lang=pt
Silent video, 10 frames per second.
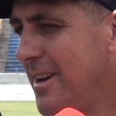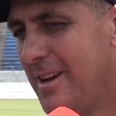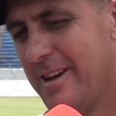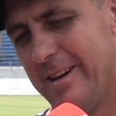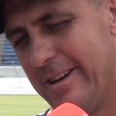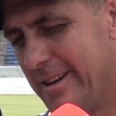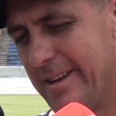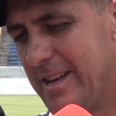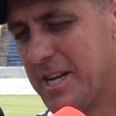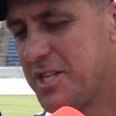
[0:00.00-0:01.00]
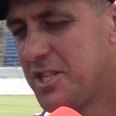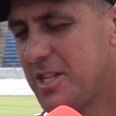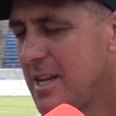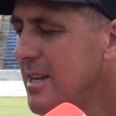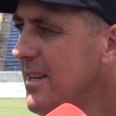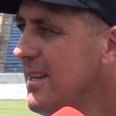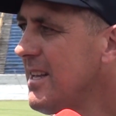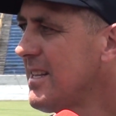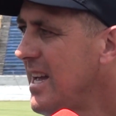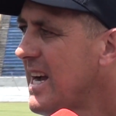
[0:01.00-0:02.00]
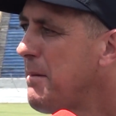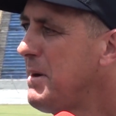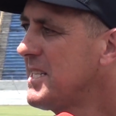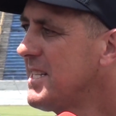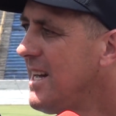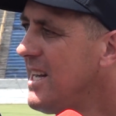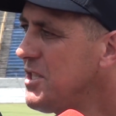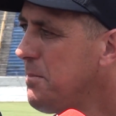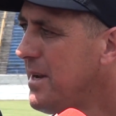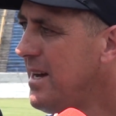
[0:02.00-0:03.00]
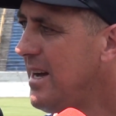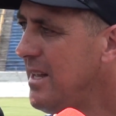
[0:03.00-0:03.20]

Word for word: É, e a gente tem que ter a capacidade para